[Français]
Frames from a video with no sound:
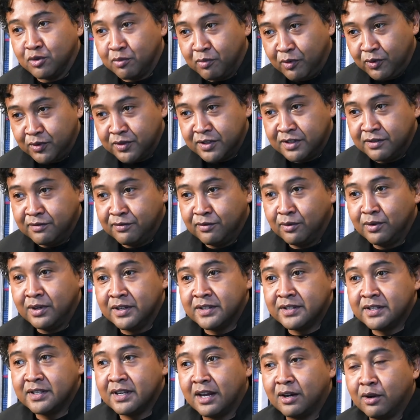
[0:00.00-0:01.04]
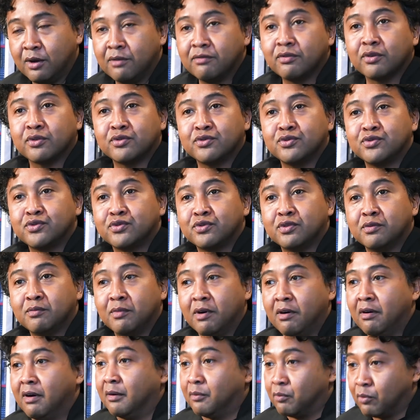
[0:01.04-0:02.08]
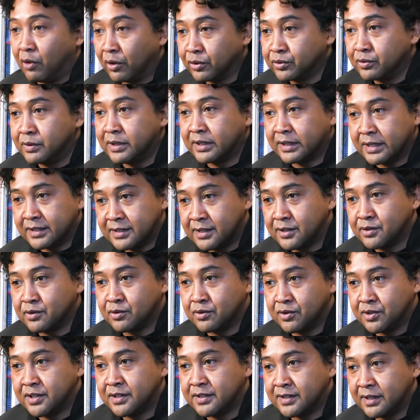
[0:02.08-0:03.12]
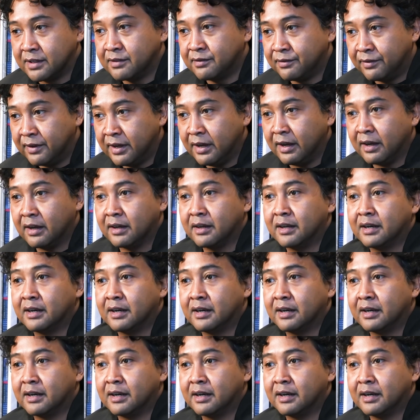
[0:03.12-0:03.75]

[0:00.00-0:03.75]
pense qu'il faut laisser à l'œuvre justement, moi en tous les cas c'est ce que j'essaie de faire,